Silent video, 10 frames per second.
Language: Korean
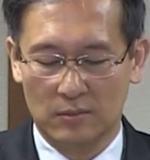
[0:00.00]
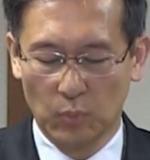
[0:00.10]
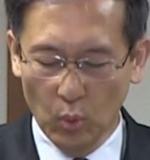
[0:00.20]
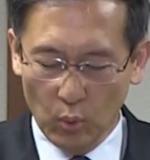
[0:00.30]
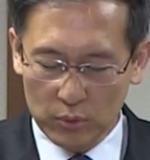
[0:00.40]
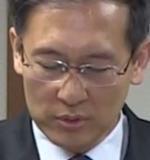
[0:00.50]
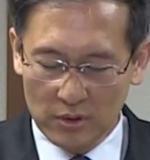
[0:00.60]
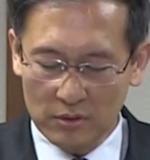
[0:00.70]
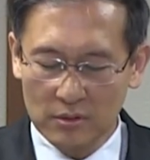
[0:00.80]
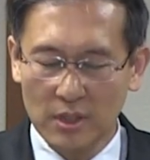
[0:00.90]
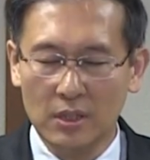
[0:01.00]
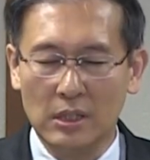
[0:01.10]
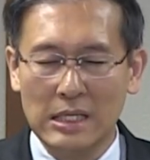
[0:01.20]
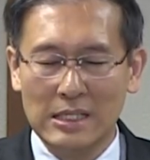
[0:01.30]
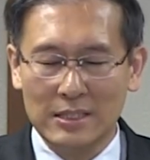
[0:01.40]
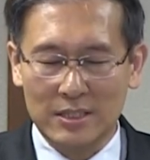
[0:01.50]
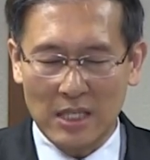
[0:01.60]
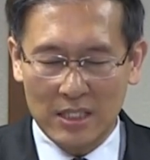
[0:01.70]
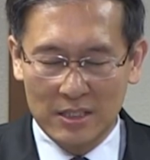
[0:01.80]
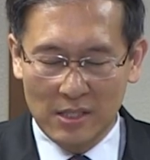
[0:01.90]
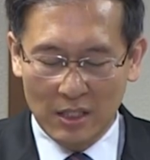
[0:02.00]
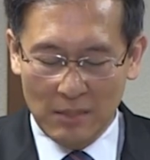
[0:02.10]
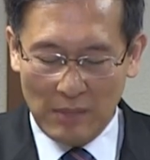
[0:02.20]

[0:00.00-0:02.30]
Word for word: 모든 것들이 자신에게